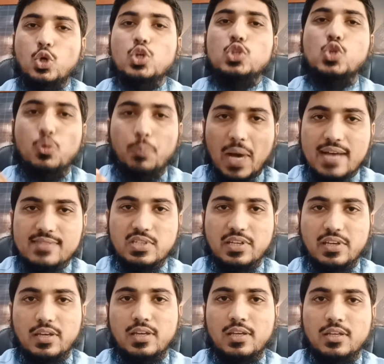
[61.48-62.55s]
को छुपा
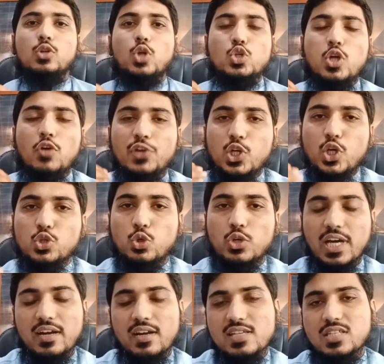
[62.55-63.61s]
सकें दोस्तों वीडियो शुरू
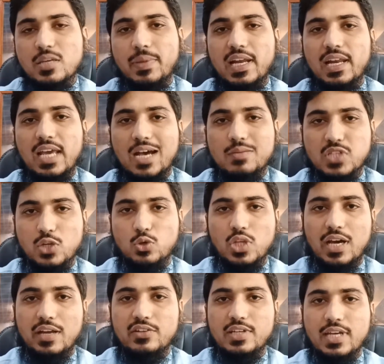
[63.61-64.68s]
करने से पहले आपसे
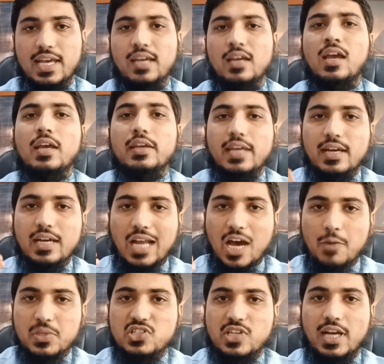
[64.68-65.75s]
गुजारिश है कि अगर
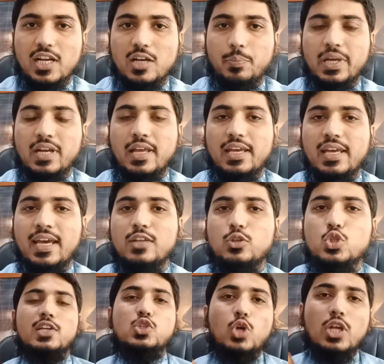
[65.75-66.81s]
आप इस चैनल पर नए हैं तो
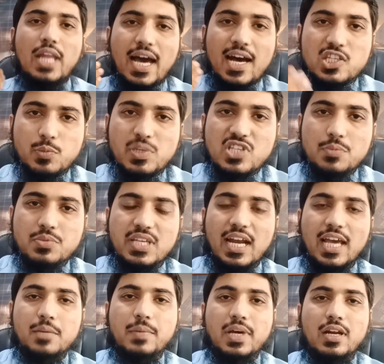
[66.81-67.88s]
इसको लाजमी
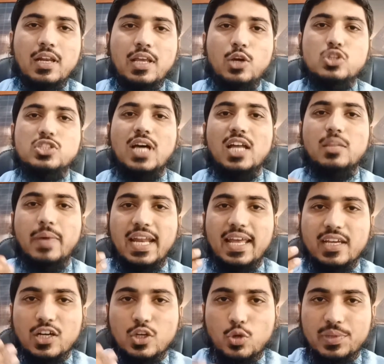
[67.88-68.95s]
सब्सक्राइब कर लें और साथ
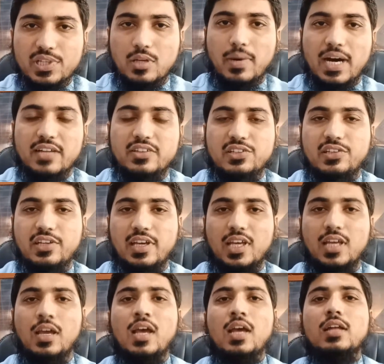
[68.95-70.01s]
बेलाइकन को भी दबा दीजिए
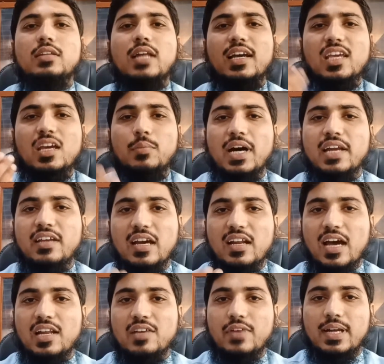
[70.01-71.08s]
ताकि हमारी और
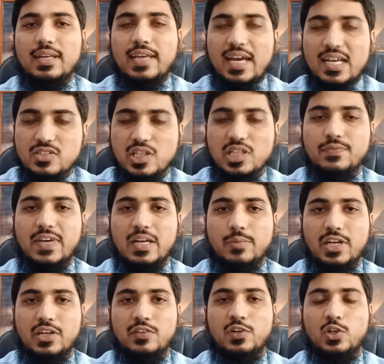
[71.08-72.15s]
आने वाली ऐसी
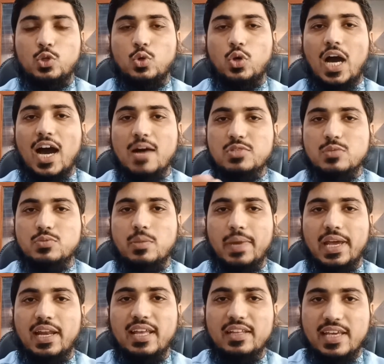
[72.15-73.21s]
इन्फॉर्मेटिव वीडियो आप सबसे
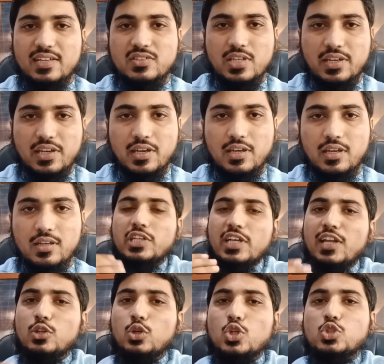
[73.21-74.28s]
पहले देख सकें तो
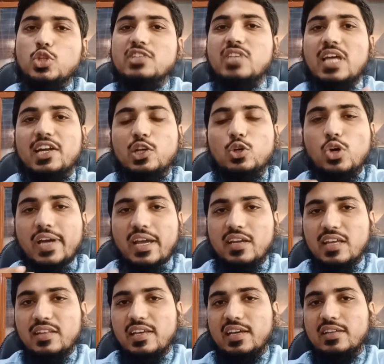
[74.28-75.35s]
चलें दोस्तों इस सेटिंग को
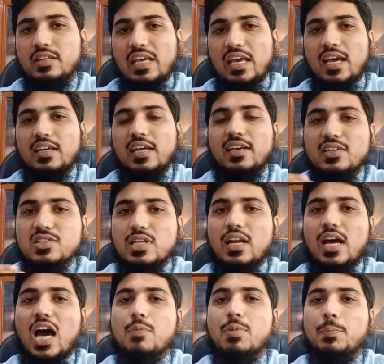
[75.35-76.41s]
करके देखते हैं कि किस तरह
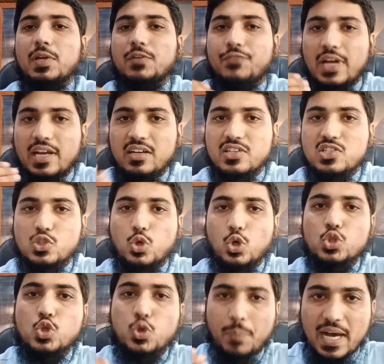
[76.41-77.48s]
आप अपनी फ्रेंड लिस्ट को
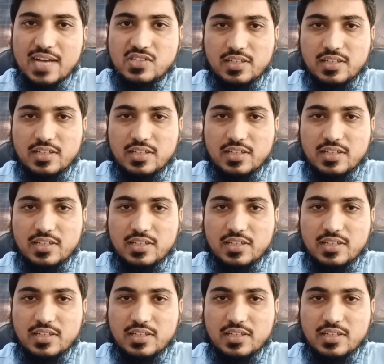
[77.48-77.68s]
छुपा